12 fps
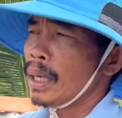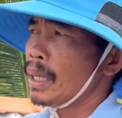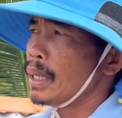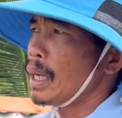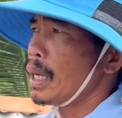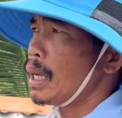
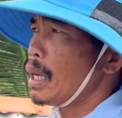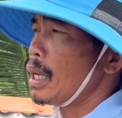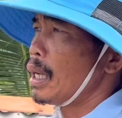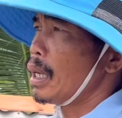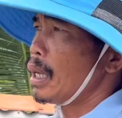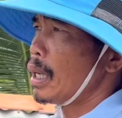hay
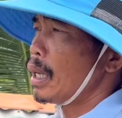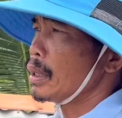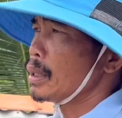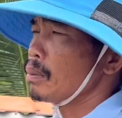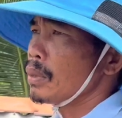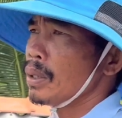
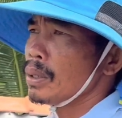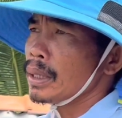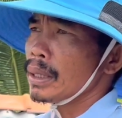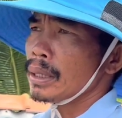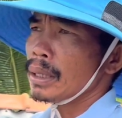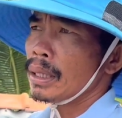là xong đó
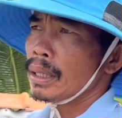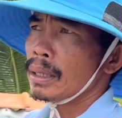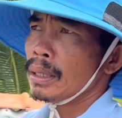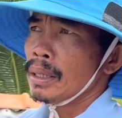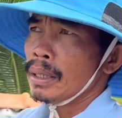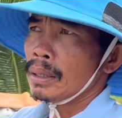thì
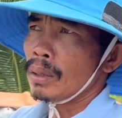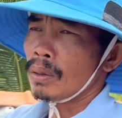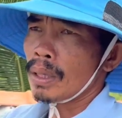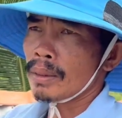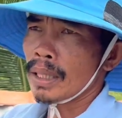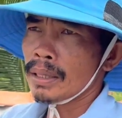à,
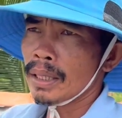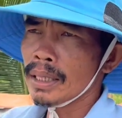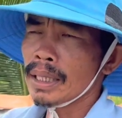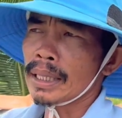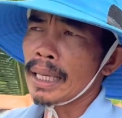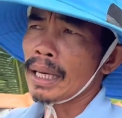rồi anh sẽ nhín
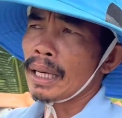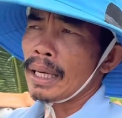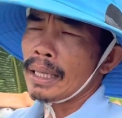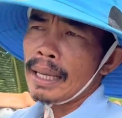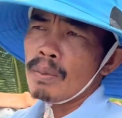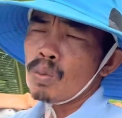thời gian
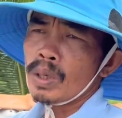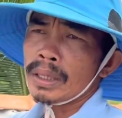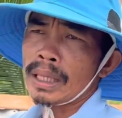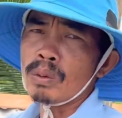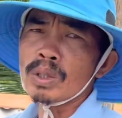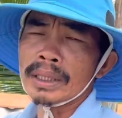lại để em
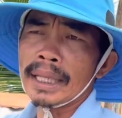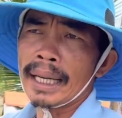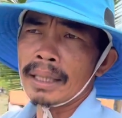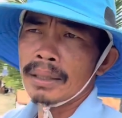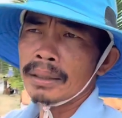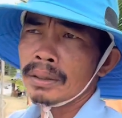quýnh khảo diệt
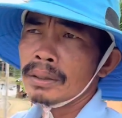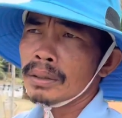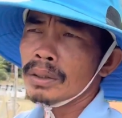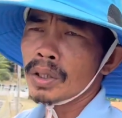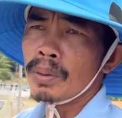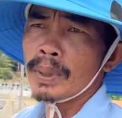can nữa trước
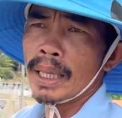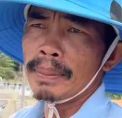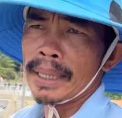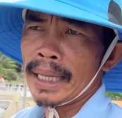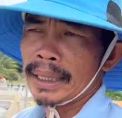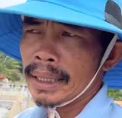trước cơm về
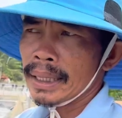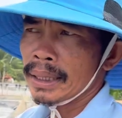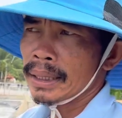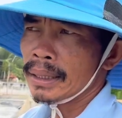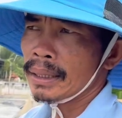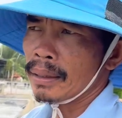12 tiếng
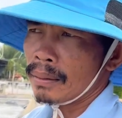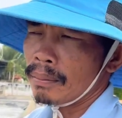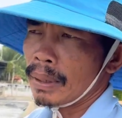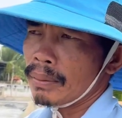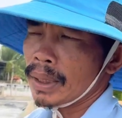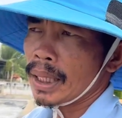là
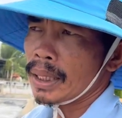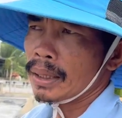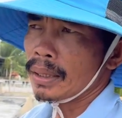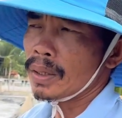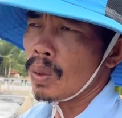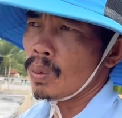mình phải
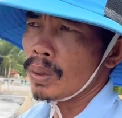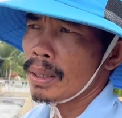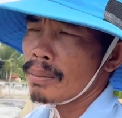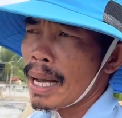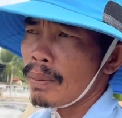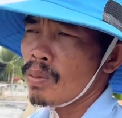canh để trù
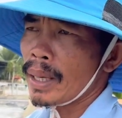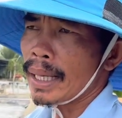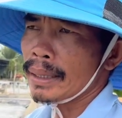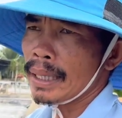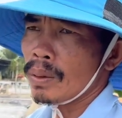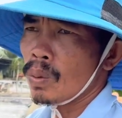à, ba bốn
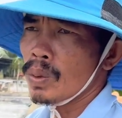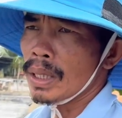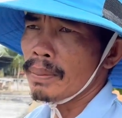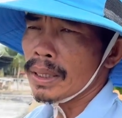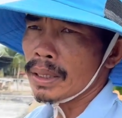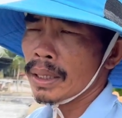ngày sau cuối
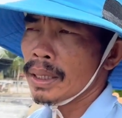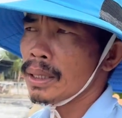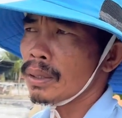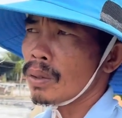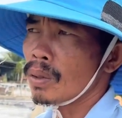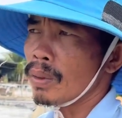để mình xử lý
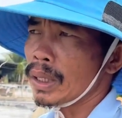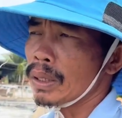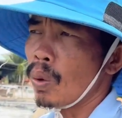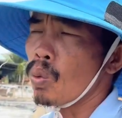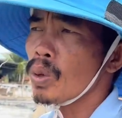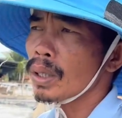cho nó phải
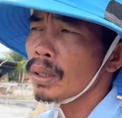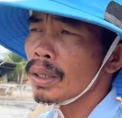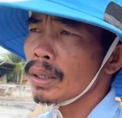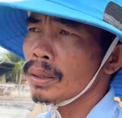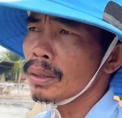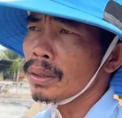đủ cái,
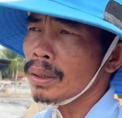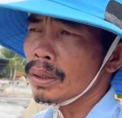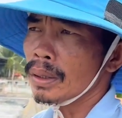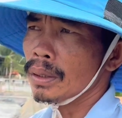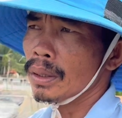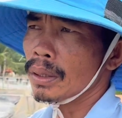cái,
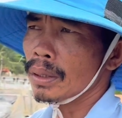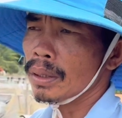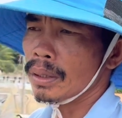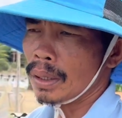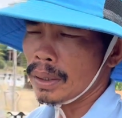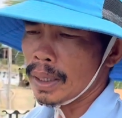cái,
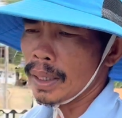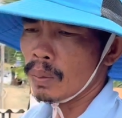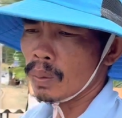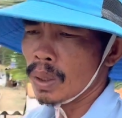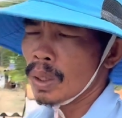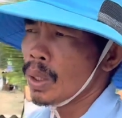cái chỉ
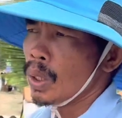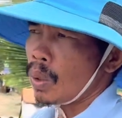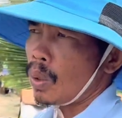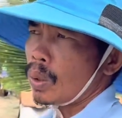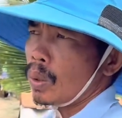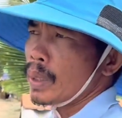tiêu nó
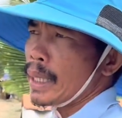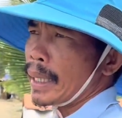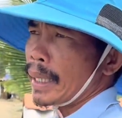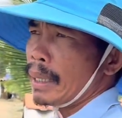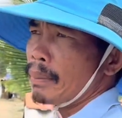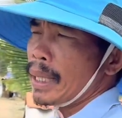còn nói
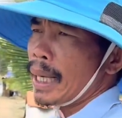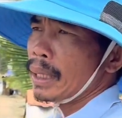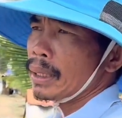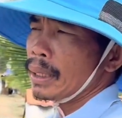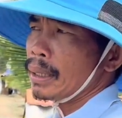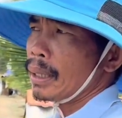về kiềm pH
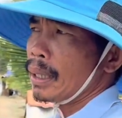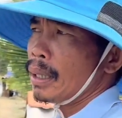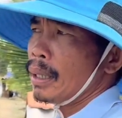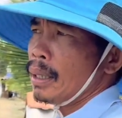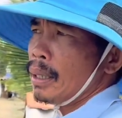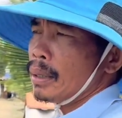thì
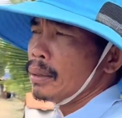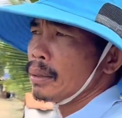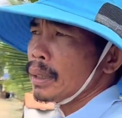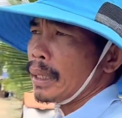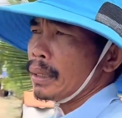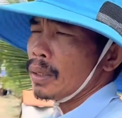à,
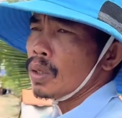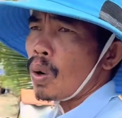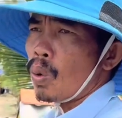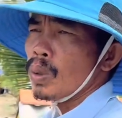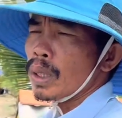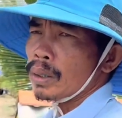nước này thì nước
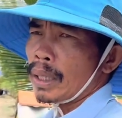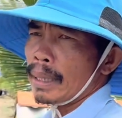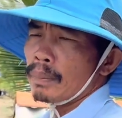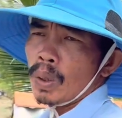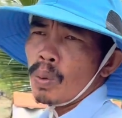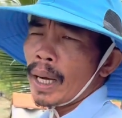cũ thì được
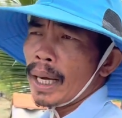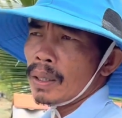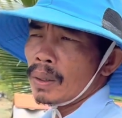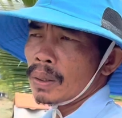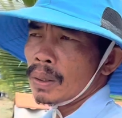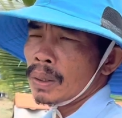kiềm thì ok
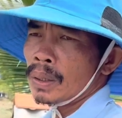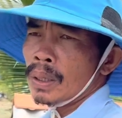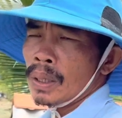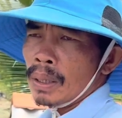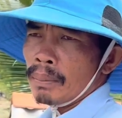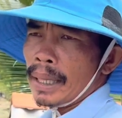rồi
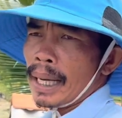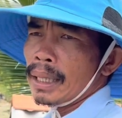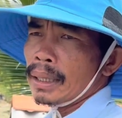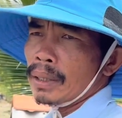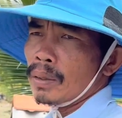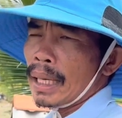
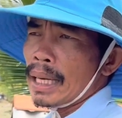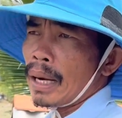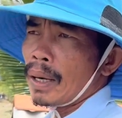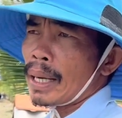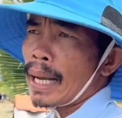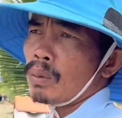pH thì nó thể
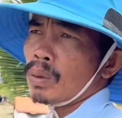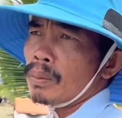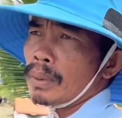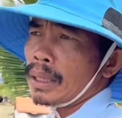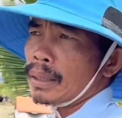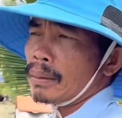là nó cao
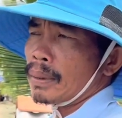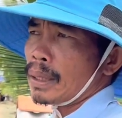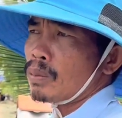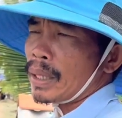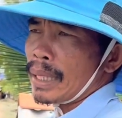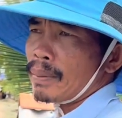thôi mình, mình
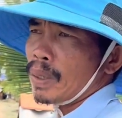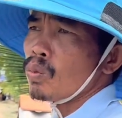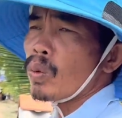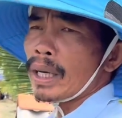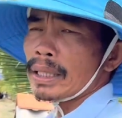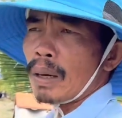trong thời gian
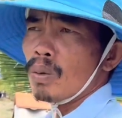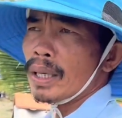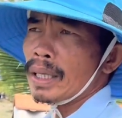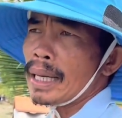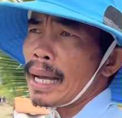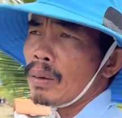sóc quạt đảo
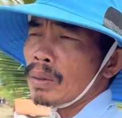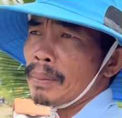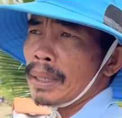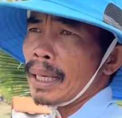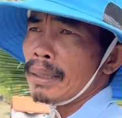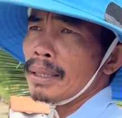lên hay cao thì
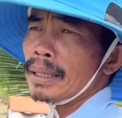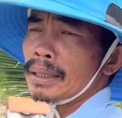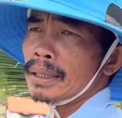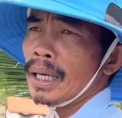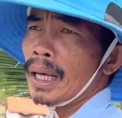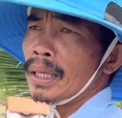mình
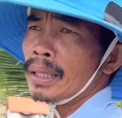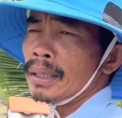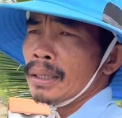đánh C